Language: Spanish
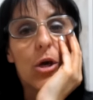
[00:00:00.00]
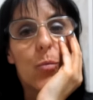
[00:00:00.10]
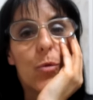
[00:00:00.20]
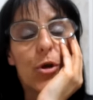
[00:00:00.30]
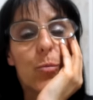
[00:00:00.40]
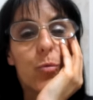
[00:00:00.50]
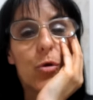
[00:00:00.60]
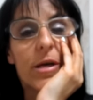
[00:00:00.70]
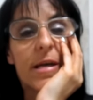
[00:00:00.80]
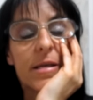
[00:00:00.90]
Bueno,
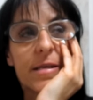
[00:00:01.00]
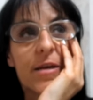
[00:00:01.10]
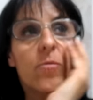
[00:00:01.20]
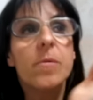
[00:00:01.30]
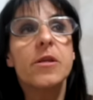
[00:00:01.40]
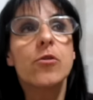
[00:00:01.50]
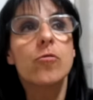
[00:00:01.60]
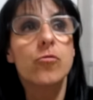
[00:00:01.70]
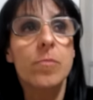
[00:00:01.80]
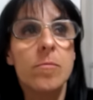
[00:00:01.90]
pues de aquí a un momentito
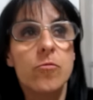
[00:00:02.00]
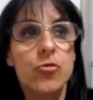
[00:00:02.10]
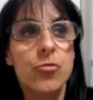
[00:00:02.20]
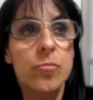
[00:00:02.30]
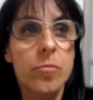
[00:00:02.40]
nos vemos.